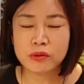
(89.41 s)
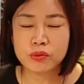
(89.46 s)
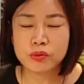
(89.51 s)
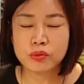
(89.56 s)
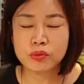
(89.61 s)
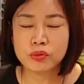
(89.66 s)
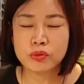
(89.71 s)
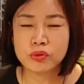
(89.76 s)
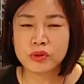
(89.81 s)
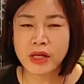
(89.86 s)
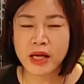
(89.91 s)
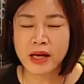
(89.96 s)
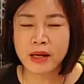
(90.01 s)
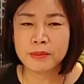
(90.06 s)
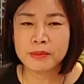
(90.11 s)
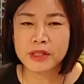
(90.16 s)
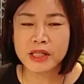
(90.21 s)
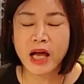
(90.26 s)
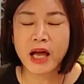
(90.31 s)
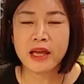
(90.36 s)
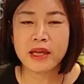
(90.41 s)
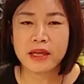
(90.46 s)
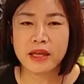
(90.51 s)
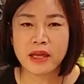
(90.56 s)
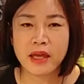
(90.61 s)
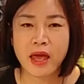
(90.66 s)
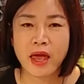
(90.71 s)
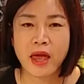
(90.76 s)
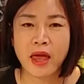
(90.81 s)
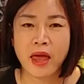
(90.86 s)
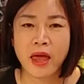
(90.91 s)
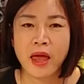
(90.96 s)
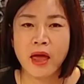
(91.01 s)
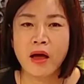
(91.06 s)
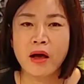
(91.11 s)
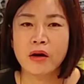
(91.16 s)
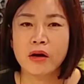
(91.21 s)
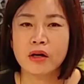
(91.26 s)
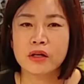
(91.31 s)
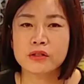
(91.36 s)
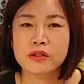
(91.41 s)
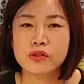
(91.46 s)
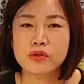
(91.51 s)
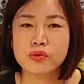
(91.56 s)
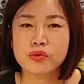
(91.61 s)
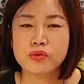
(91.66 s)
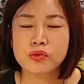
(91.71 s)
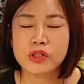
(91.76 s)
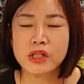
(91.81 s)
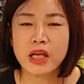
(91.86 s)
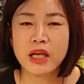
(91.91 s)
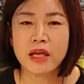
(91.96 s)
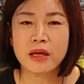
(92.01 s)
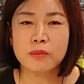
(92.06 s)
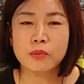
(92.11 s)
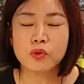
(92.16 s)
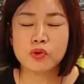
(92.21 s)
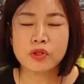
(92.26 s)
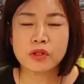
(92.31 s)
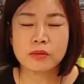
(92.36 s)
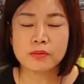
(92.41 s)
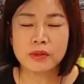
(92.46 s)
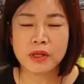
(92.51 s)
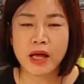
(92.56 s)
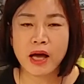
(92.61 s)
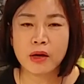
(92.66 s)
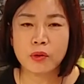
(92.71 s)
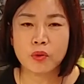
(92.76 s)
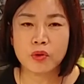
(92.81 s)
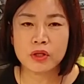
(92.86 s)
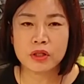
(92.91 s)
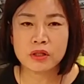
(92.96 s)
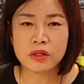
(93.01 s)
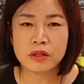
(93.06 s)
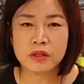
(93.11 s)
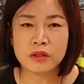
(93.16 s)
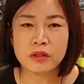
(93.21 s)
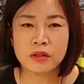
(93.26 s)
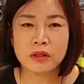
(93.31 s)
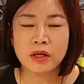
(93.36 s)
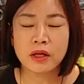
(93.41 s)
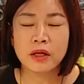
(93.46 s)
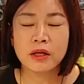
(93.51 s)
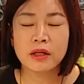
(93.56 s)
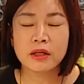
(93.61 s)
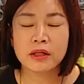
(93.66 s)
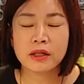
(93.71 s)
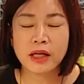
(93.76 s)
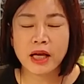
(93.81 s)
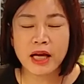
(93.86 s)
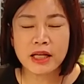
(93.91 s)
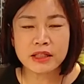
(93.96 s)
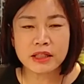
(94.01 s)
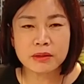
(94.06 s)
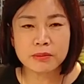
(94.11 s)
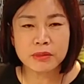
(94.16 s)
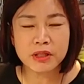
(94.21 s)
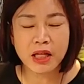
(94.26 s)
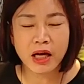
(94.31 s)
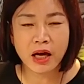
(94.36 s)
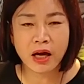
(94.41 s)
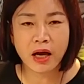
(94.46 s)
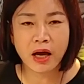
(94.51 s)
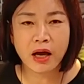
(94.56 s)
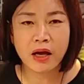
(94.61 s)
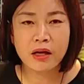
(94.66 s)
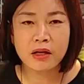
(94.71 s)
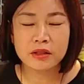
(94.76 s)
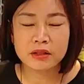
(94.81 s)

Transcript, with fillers: 두 사람 사이에 어떤 중재의 모습을 하고 있는 카드입니다.